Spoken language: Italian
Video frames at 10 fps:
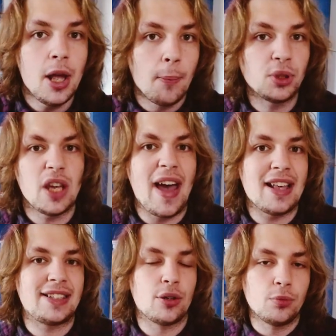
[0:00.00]
Poteva
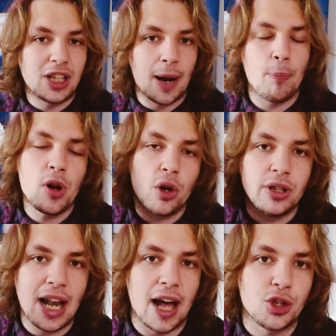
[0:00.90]
essere un trampolino
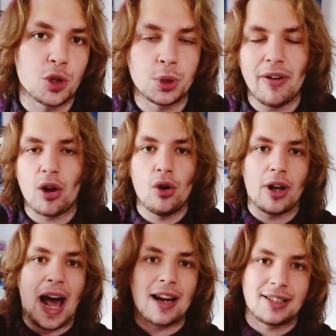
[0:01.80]
di lancio, poteva
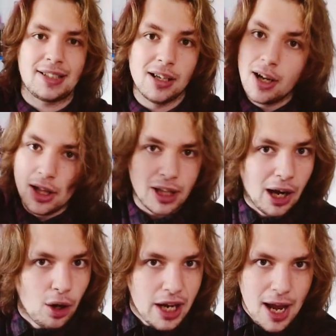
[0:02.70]
collocarsi tra
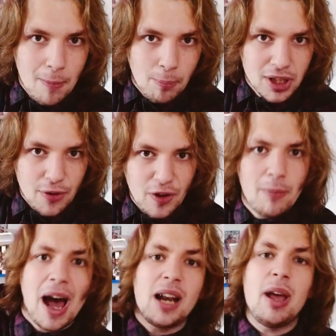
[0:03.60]
l'Olimpo dei film
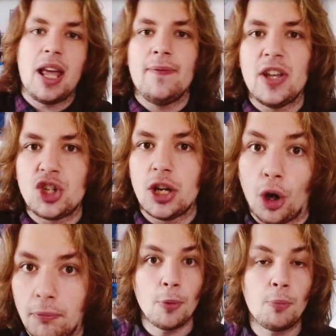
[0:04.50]
anime, invece
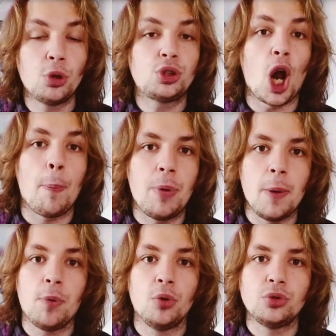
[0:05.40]
no. Purtroppo il
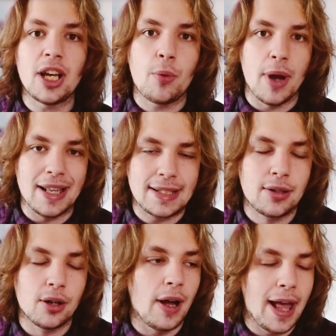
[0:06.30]
punto è
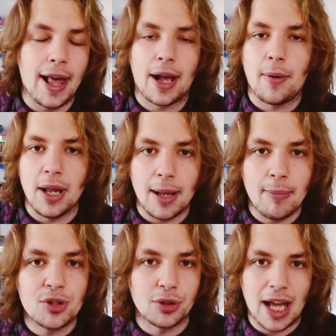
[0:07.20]
questo e, e quindi
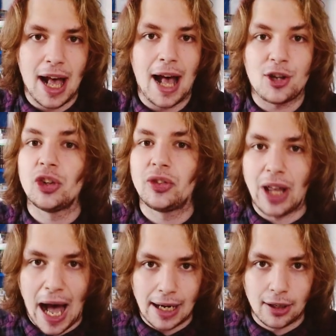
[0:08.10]
bisogna
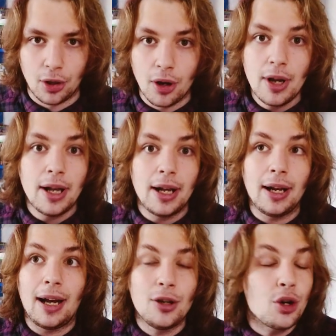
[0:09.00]
accettarlo
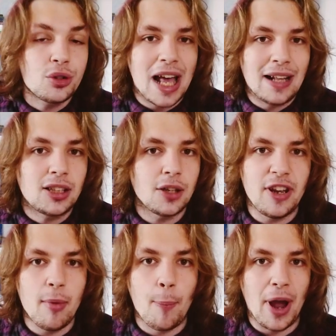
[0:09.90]
Nonostante il
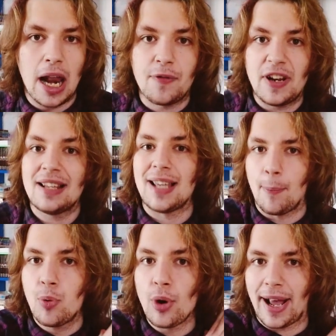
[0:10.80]
film poi alla fine sia
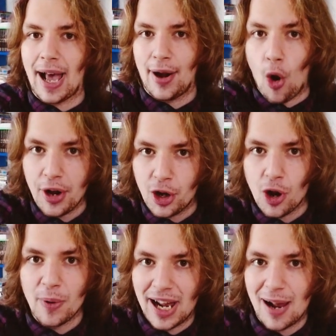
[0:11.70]
pure canonico,
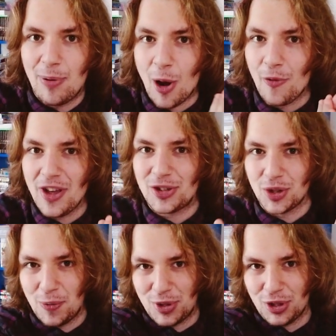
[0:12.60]
perché l'abbiamo visto
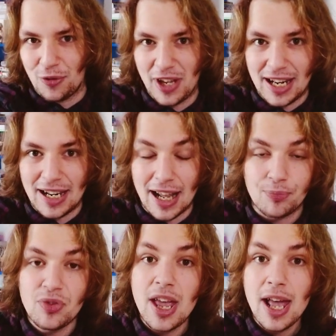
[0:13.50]
l'episodio filler
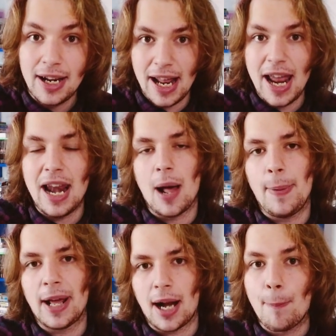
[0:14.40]
nella
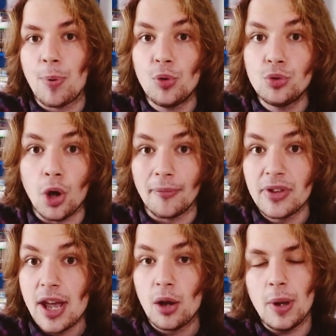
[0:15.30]
per l'appunto
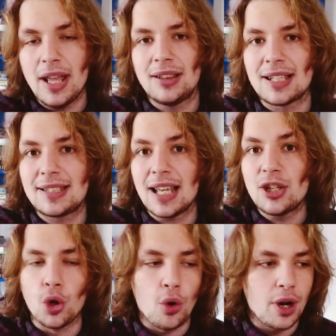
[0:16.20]
quinta
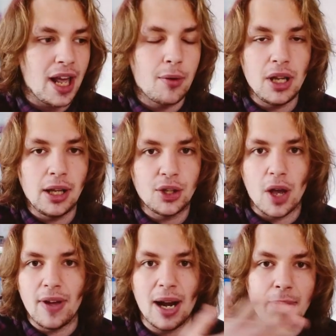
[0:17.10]
stagione, quindi
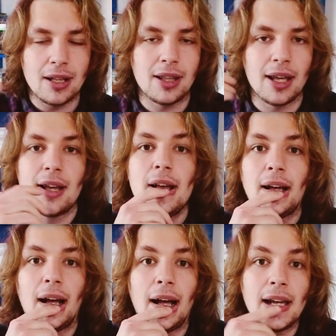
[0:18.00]
cioè veramente
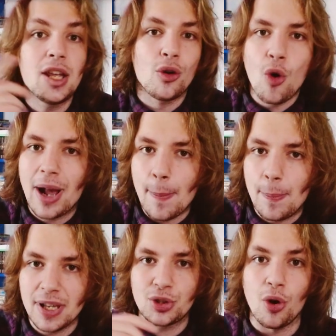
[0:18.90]
uh, io non
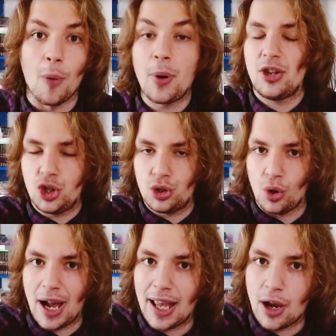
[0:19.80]
capisco. Poi ci sono
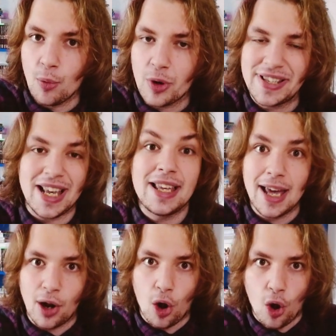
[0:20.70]
anche comunque sia gli
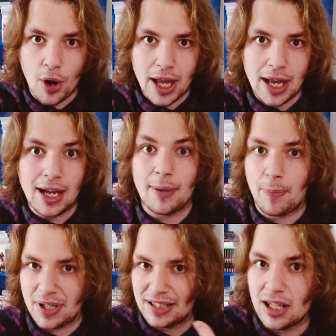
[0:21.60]
eroi che
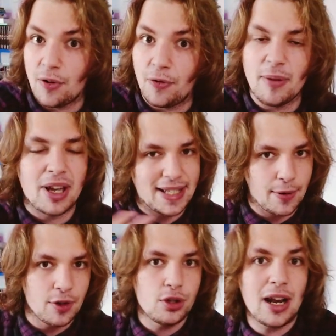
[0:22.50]
presenti nel film che siamo
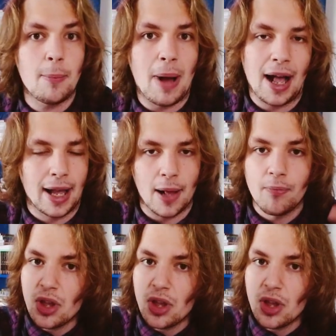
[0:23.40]
venuti nel manga.